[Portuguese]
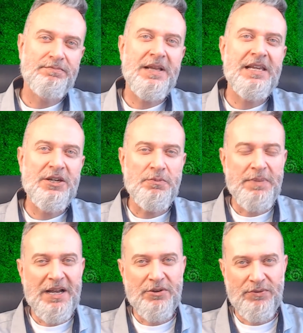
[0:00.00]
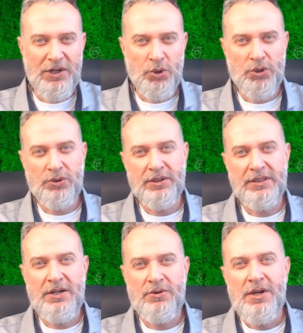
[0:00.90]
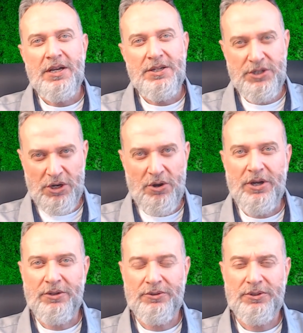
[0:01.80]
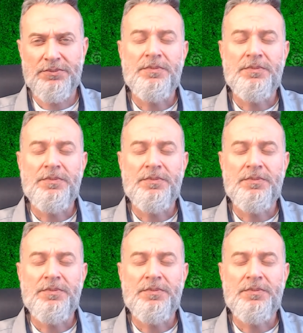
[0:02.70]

ele não pague o valor total de royalties.